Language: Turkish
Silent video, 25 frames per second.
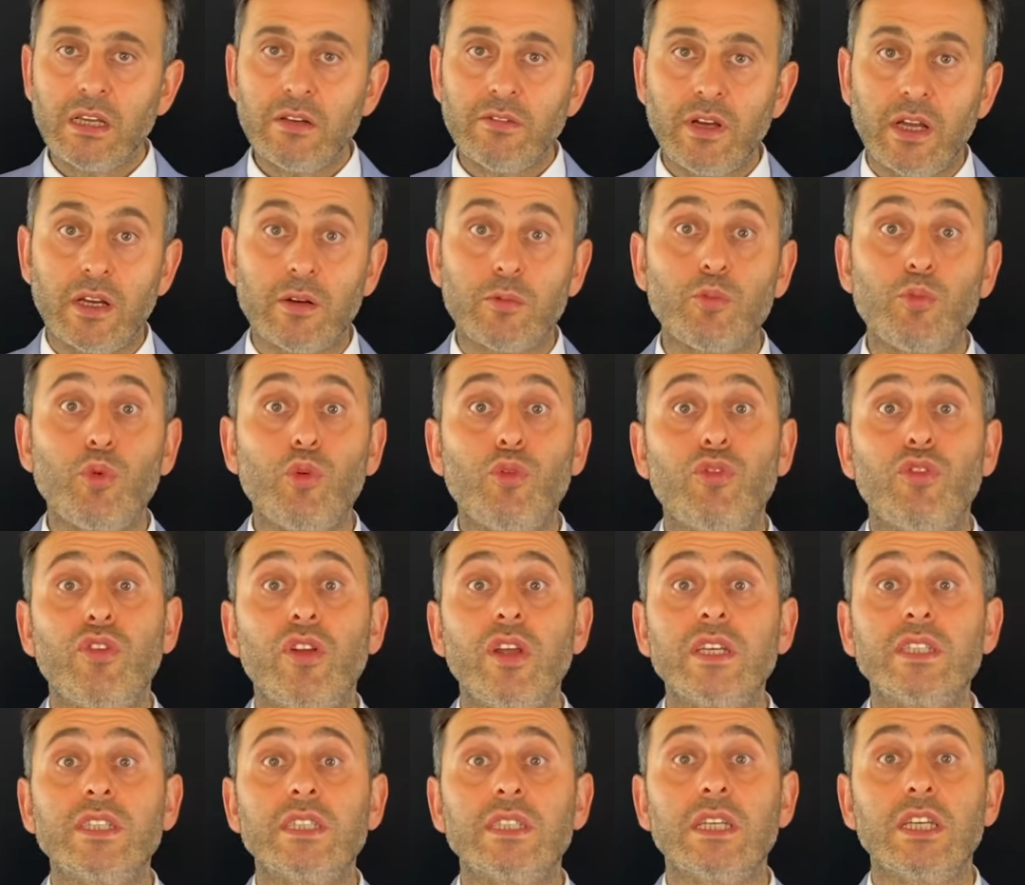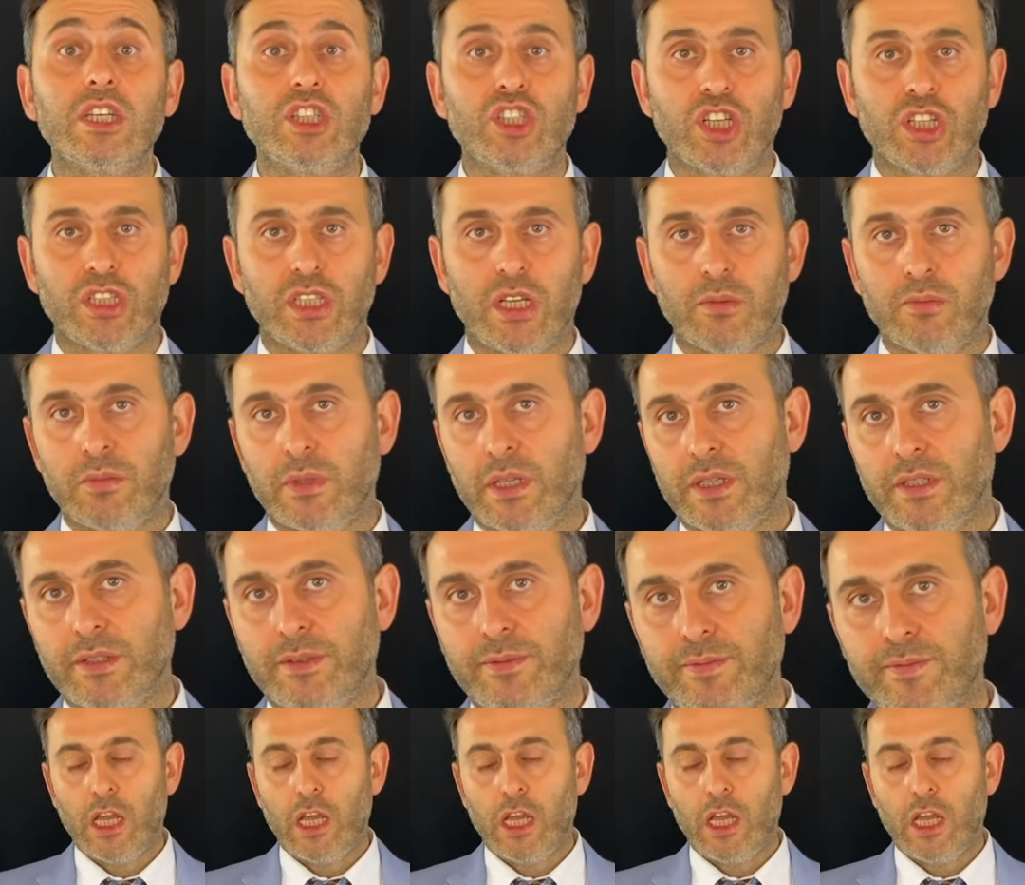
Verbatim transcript: var müflis iş adamları.